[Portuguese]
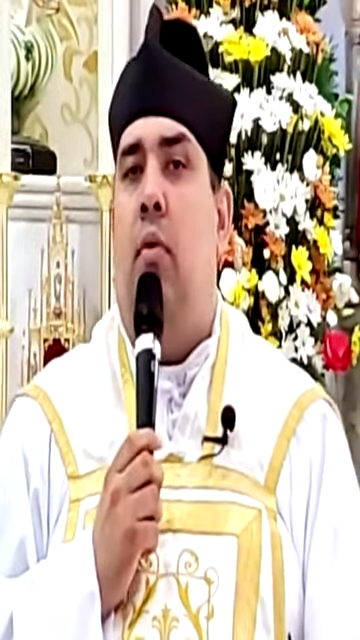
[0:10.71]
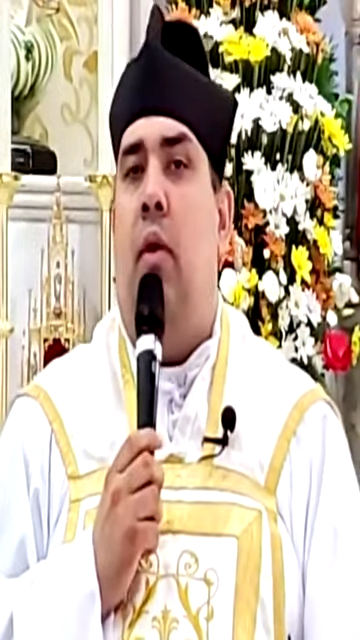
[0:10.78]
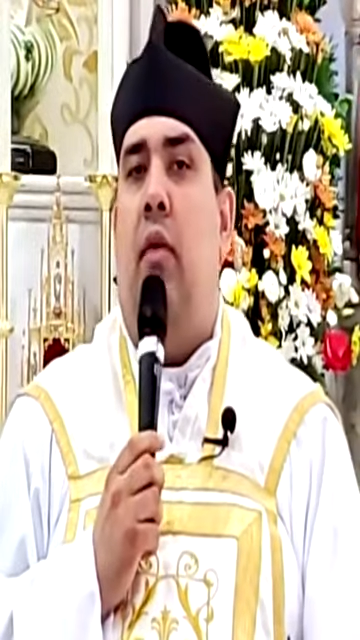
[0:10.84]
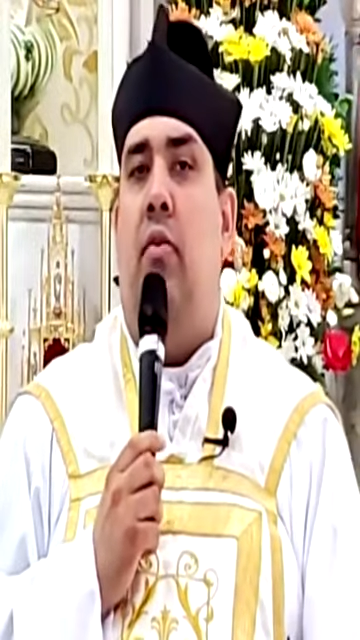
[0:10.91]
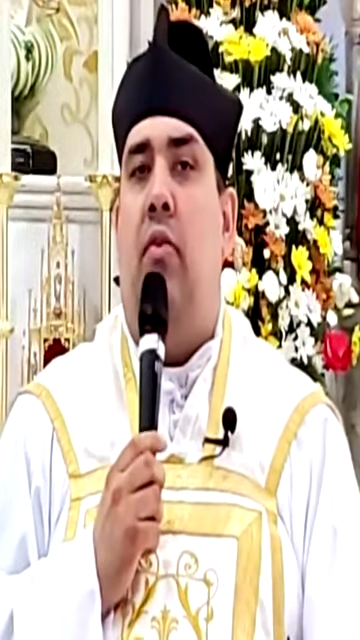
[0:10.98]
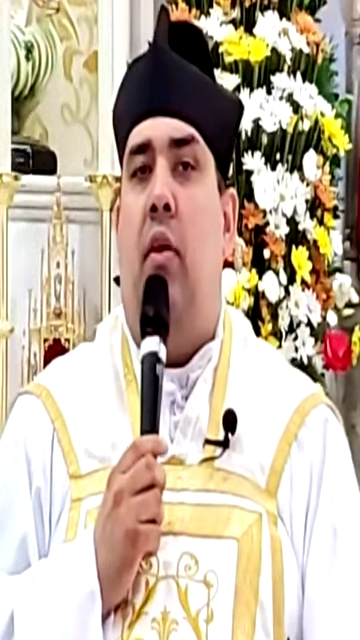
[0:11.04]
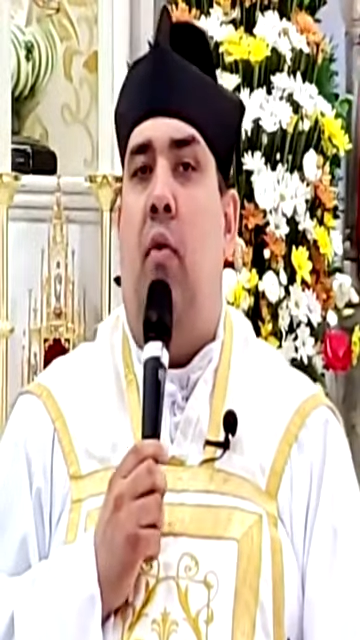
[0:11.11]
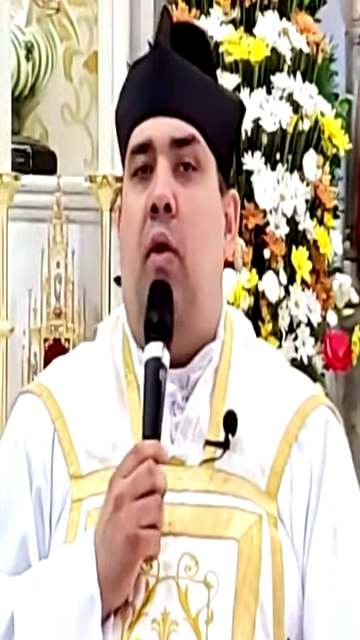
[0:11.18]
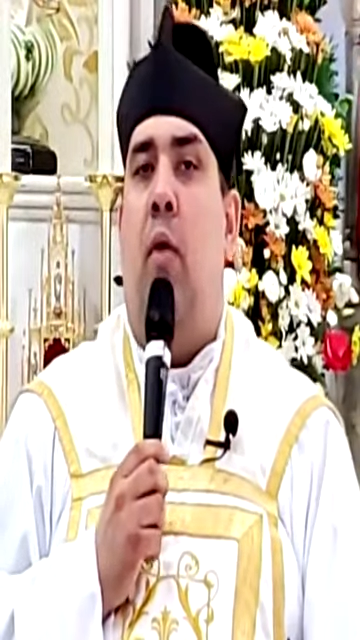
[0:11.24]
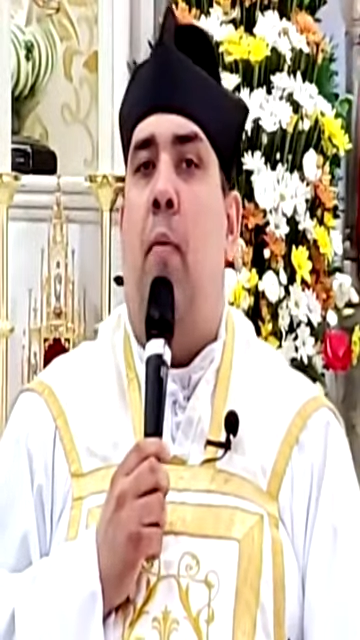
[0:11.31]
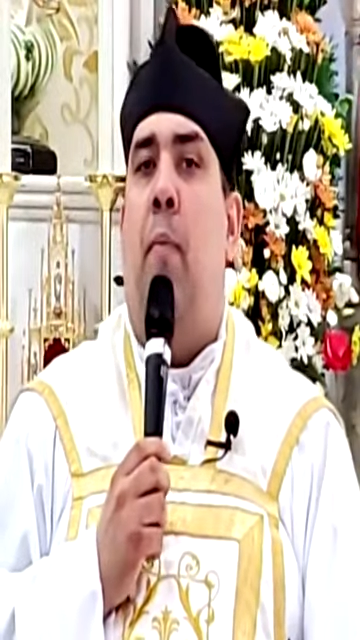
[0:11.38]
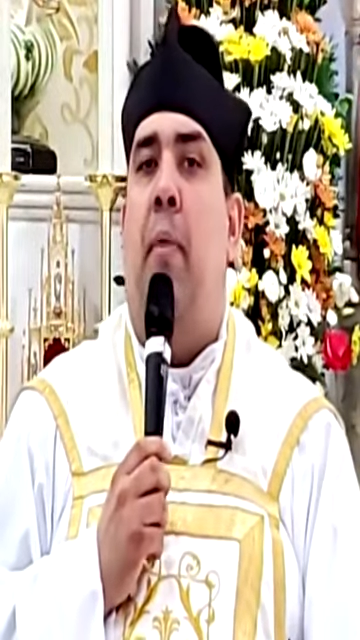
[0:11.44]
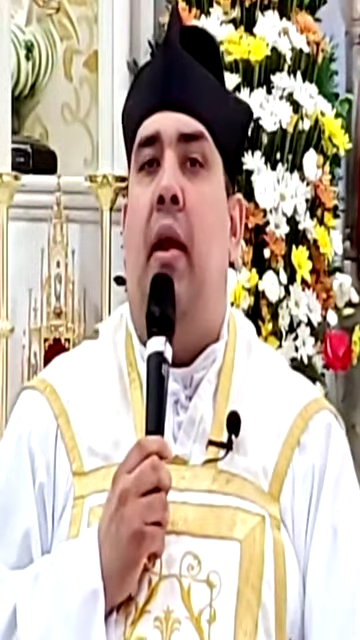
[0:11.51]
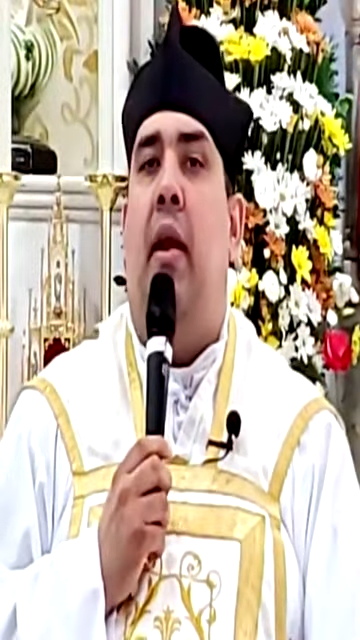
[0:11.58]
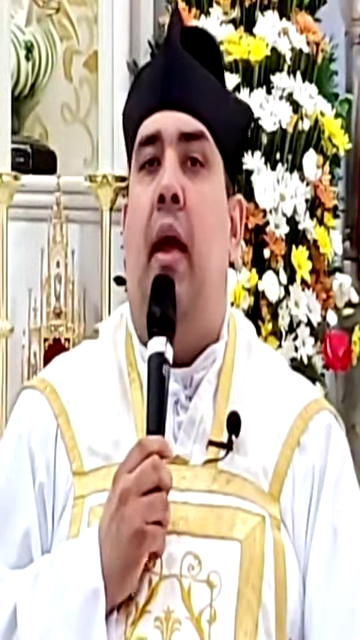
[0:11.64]
não
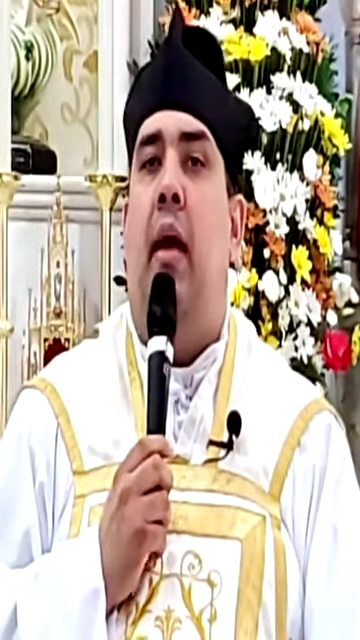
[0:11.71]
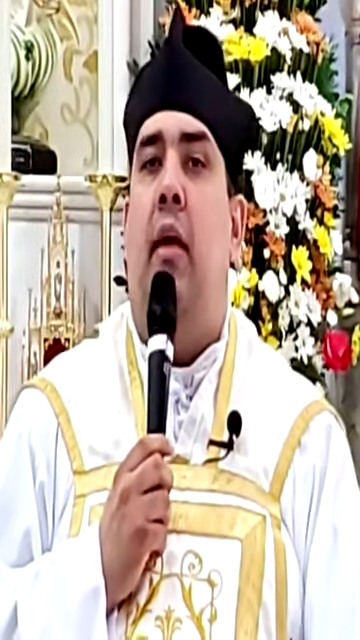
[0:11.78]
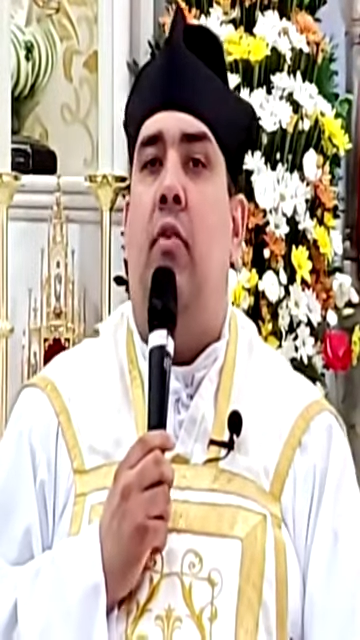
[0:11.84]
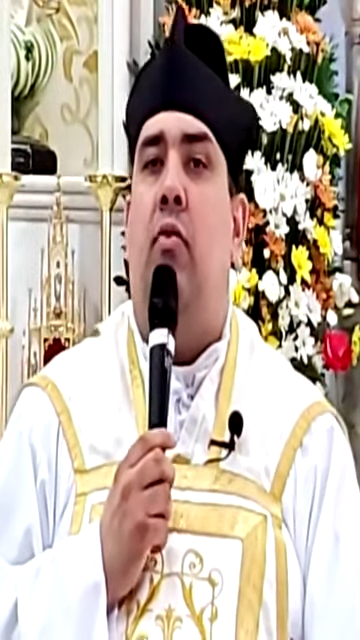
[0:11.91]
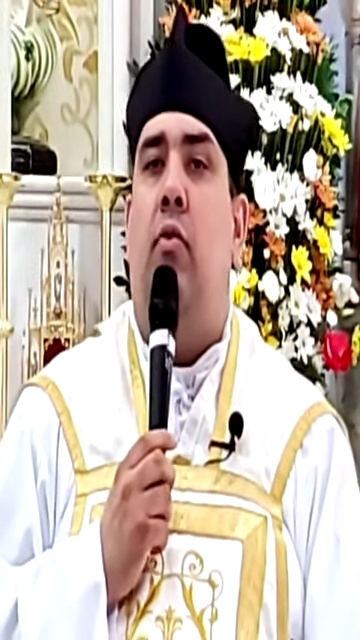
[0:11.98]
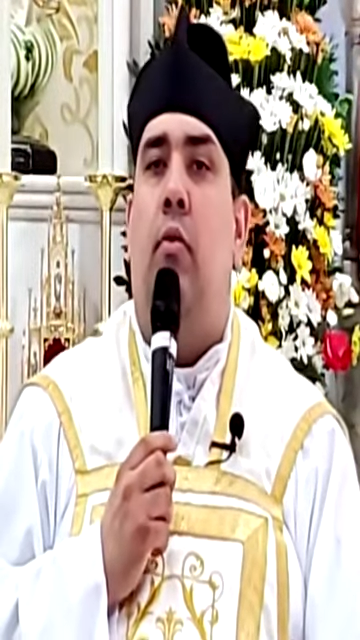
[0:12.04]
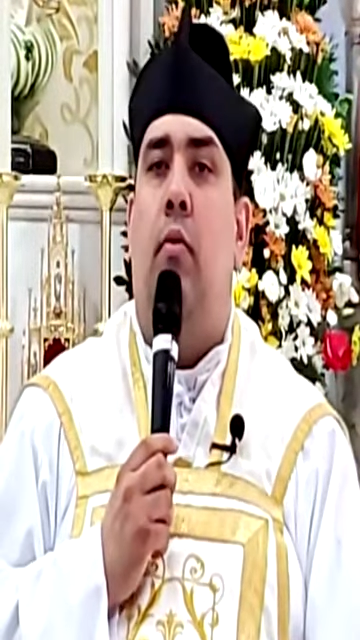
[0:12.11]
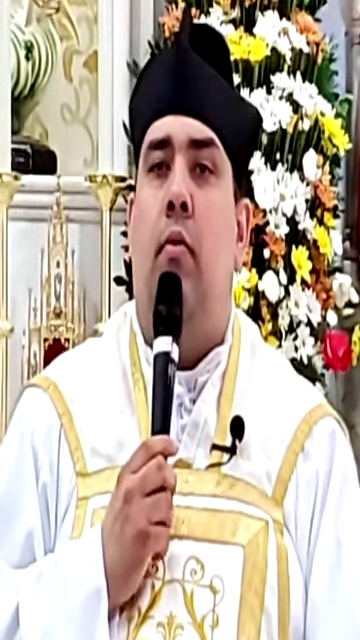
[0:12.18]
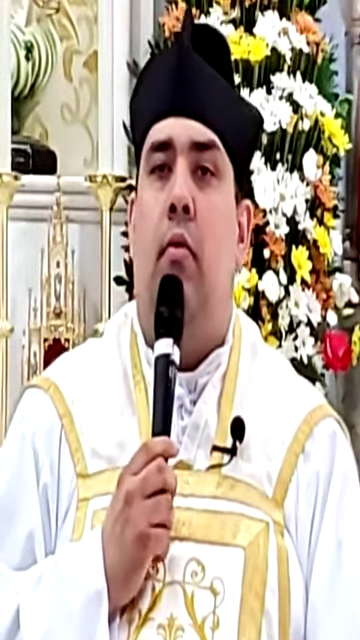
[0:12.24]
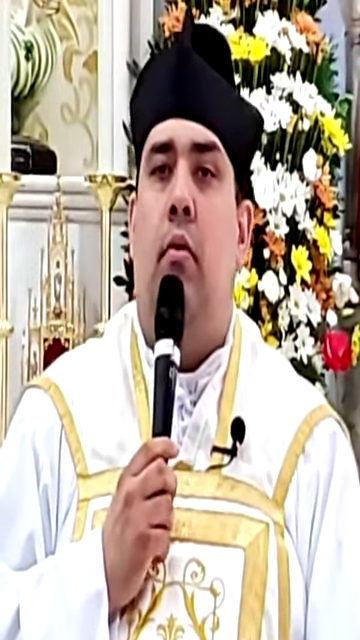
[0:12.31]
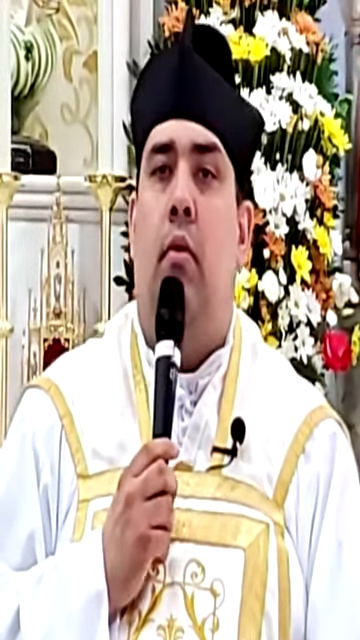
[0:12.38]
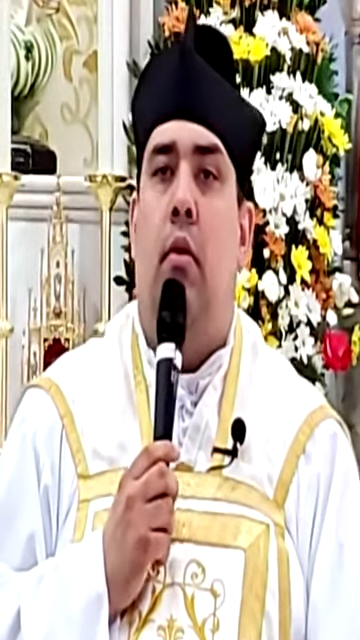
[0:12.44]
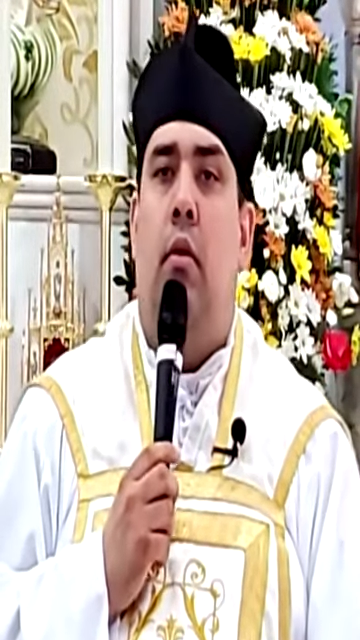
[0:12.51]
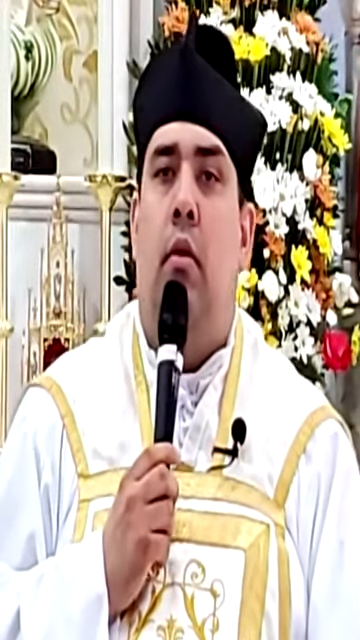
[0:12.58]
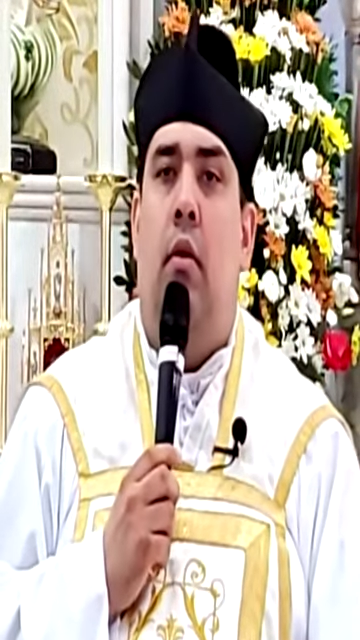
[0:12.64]
nasceu em um palácio